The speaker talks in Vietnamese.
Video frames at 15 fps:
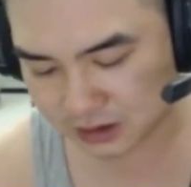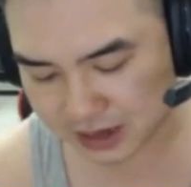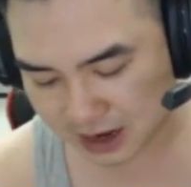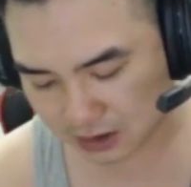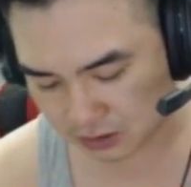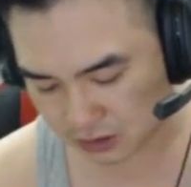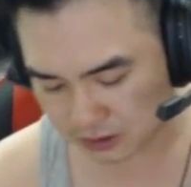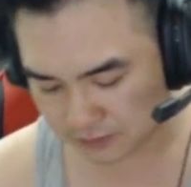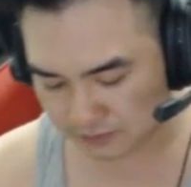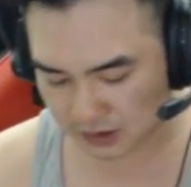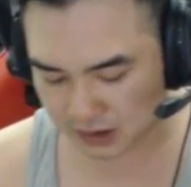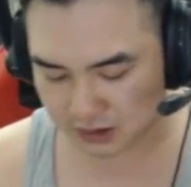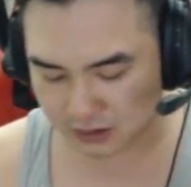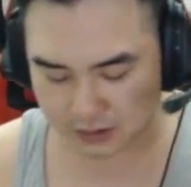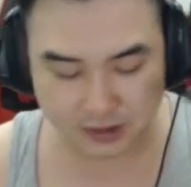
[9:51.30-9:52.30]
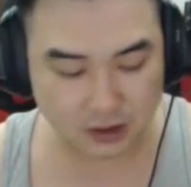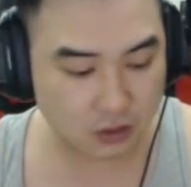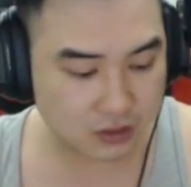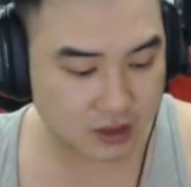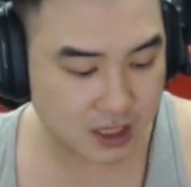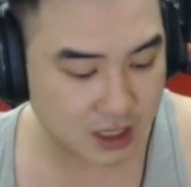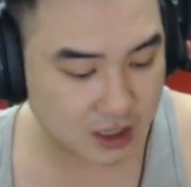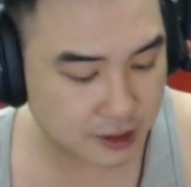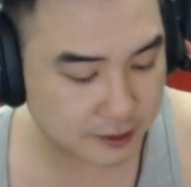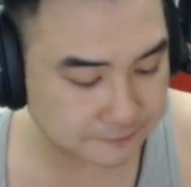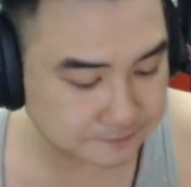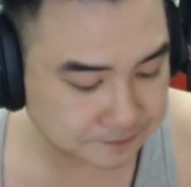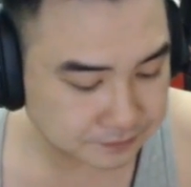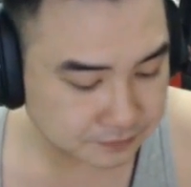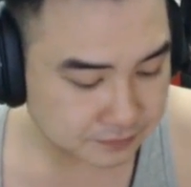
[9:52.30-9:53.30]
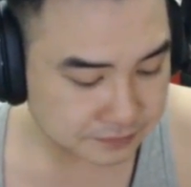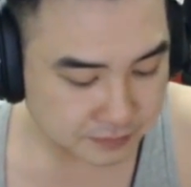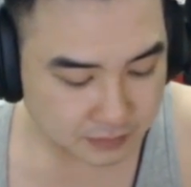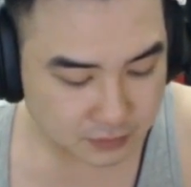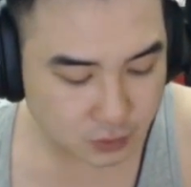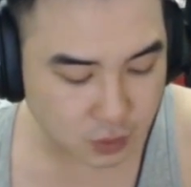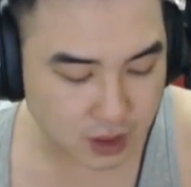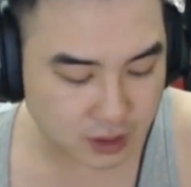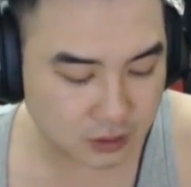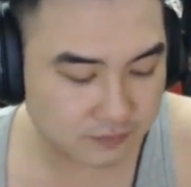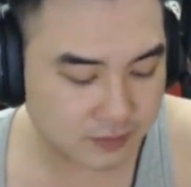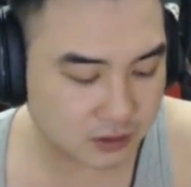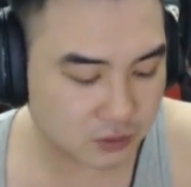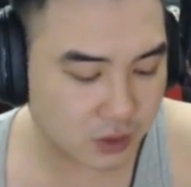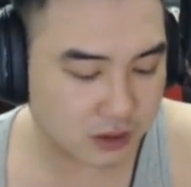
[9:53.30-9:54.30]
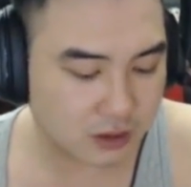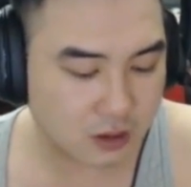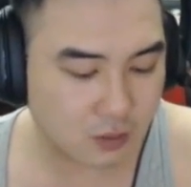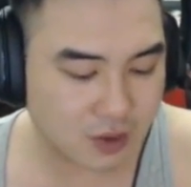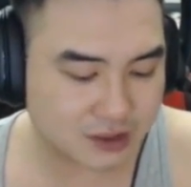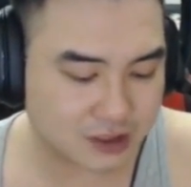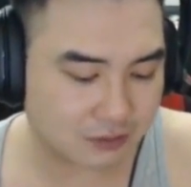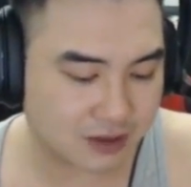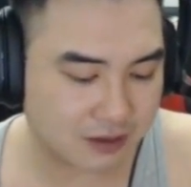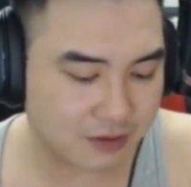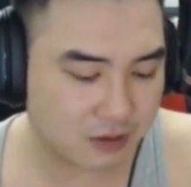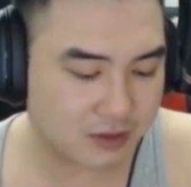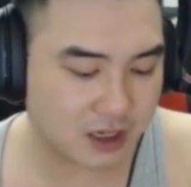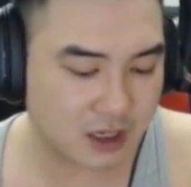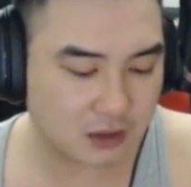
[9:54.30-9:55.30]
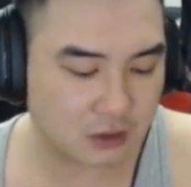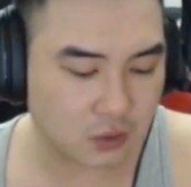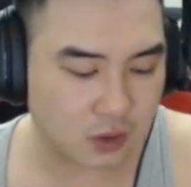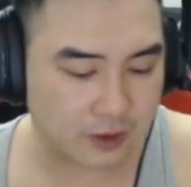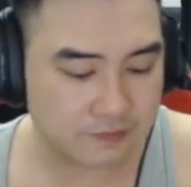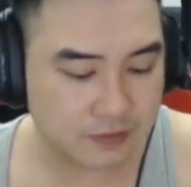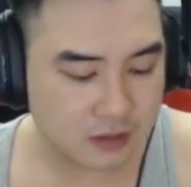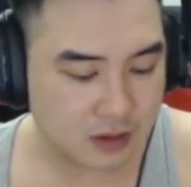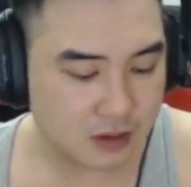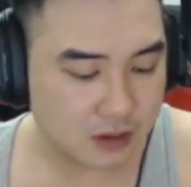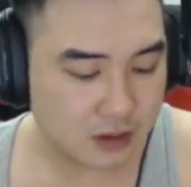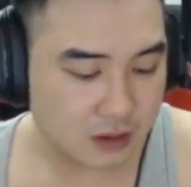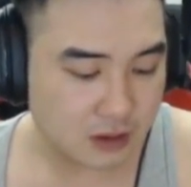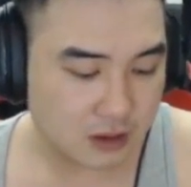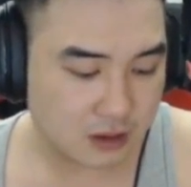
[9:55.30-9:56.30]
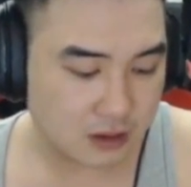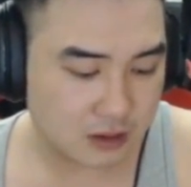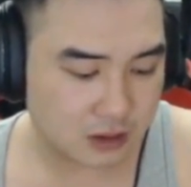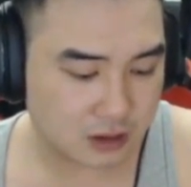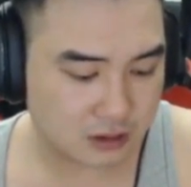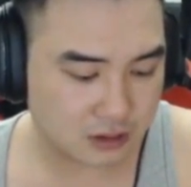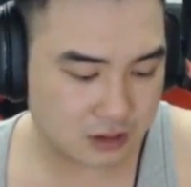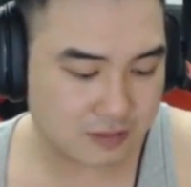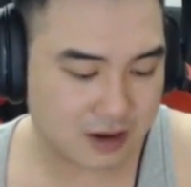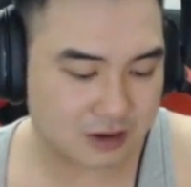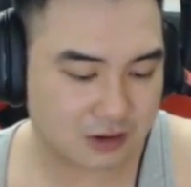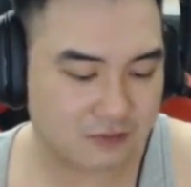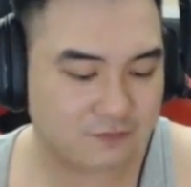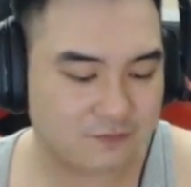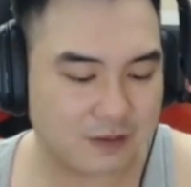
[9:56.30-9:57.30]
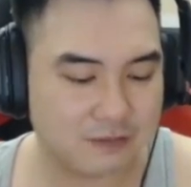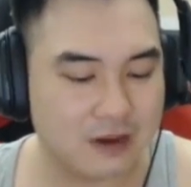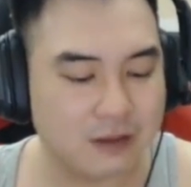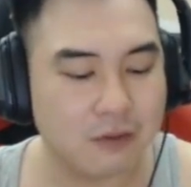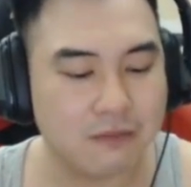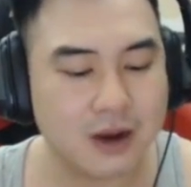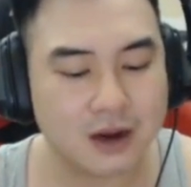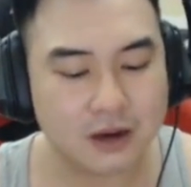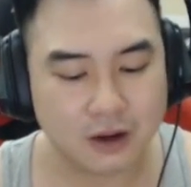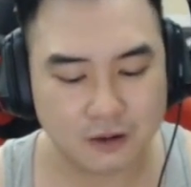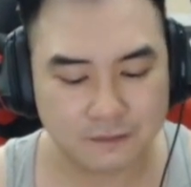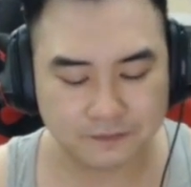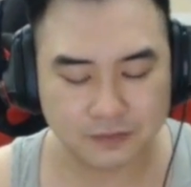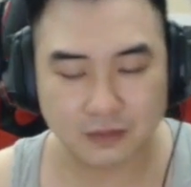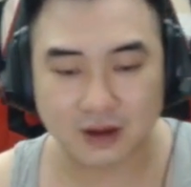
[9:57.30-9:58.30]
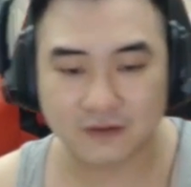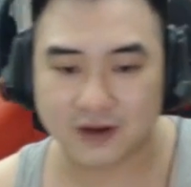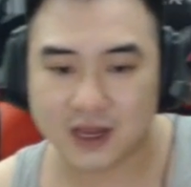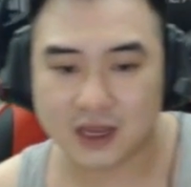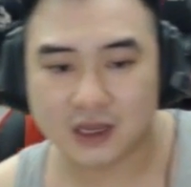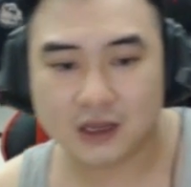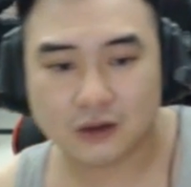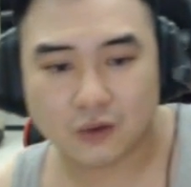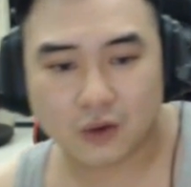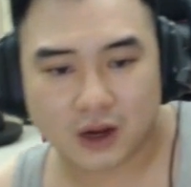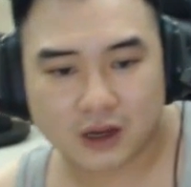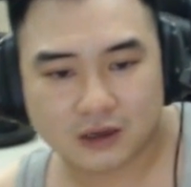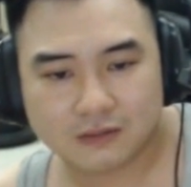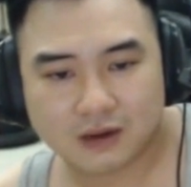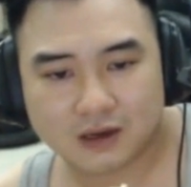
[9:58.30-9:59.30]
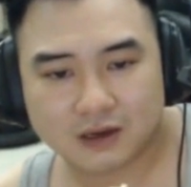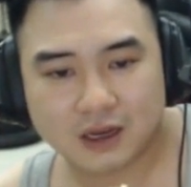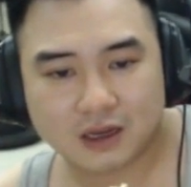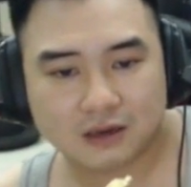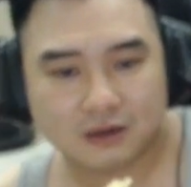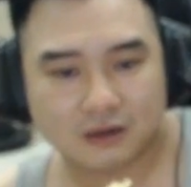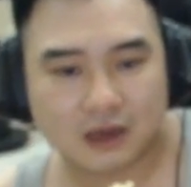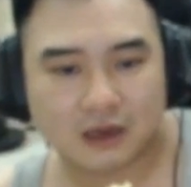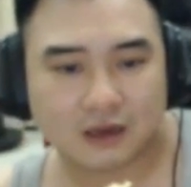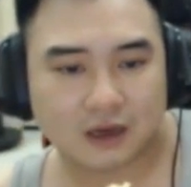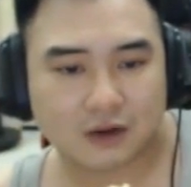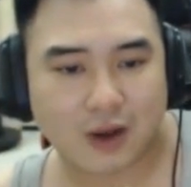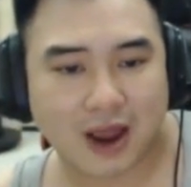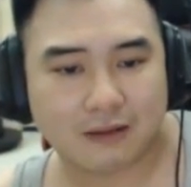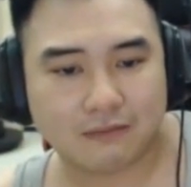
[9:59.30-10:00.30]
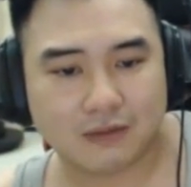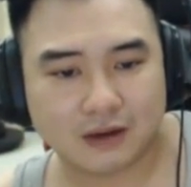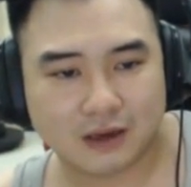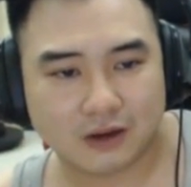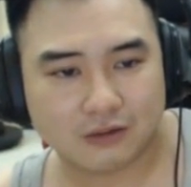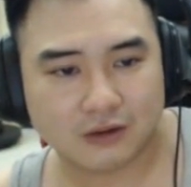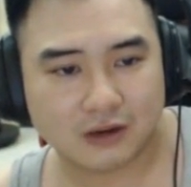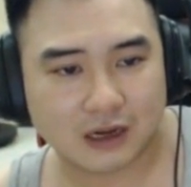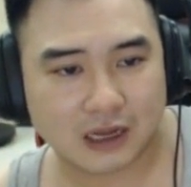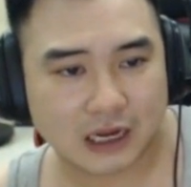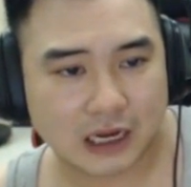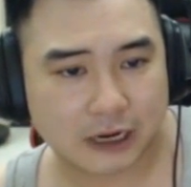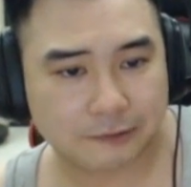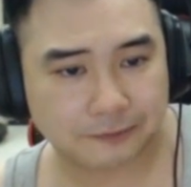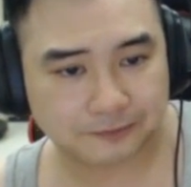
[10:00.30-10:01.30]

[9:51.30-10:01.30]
nào thôi, mình ok thôi. Tuổi đối với mình tuổi nó không quan trọng lắm, không để ý tuổi. Còn nhưng mà có qua mới một mức kiểu không? Mình phải để ý tuổi, nhưng mà đến cái đoạn mà kiểu như là